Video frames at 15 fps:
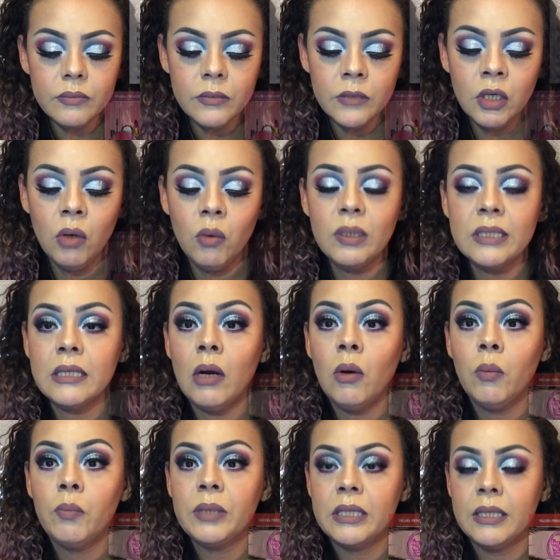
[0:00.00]
Y luego está
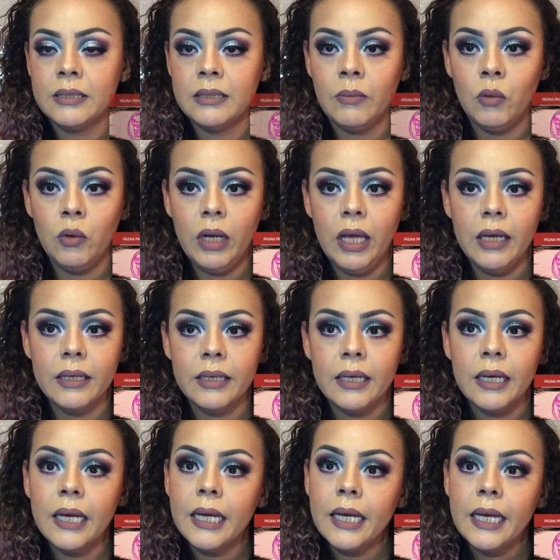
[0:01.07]
Lupita Zamora,
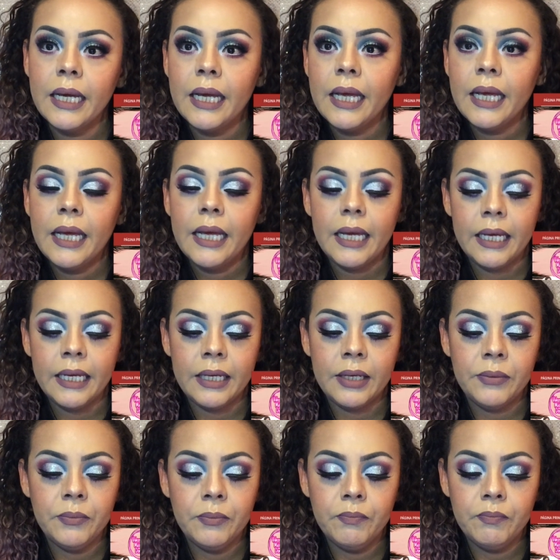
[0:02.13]

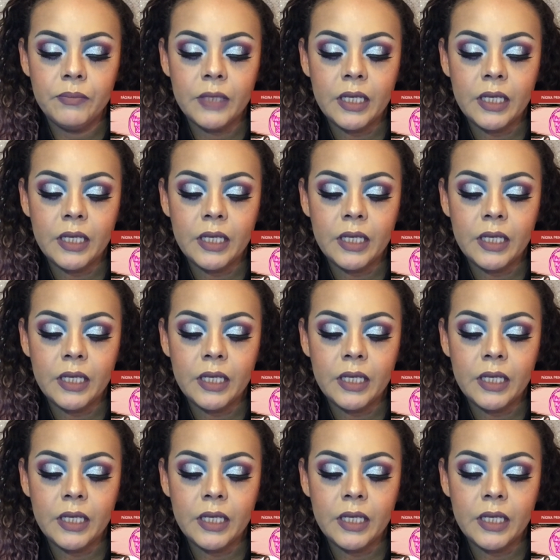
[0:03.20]
em,